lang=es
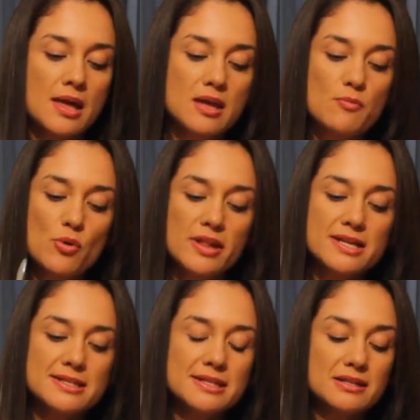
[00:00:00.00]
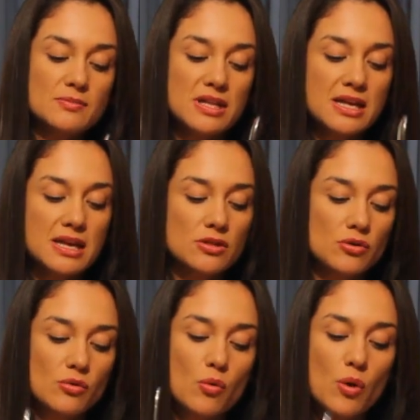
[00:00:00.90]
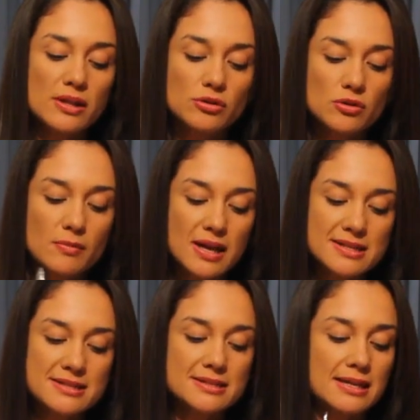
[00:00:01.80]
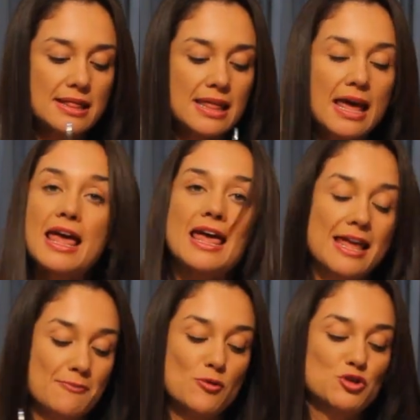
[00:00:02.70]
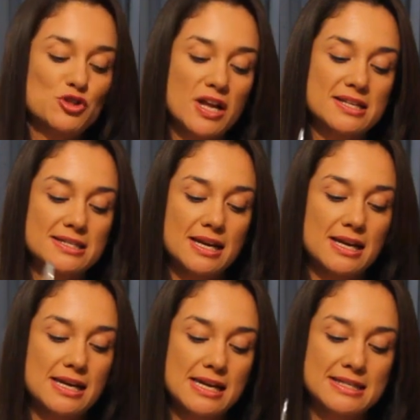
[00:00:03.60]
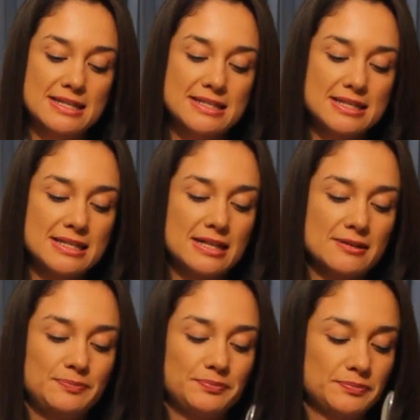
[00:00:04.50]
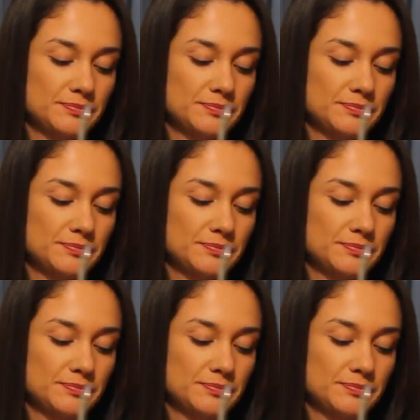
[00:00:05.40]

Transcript: y puedes ir midiendo cuánto más de mostaza necesita.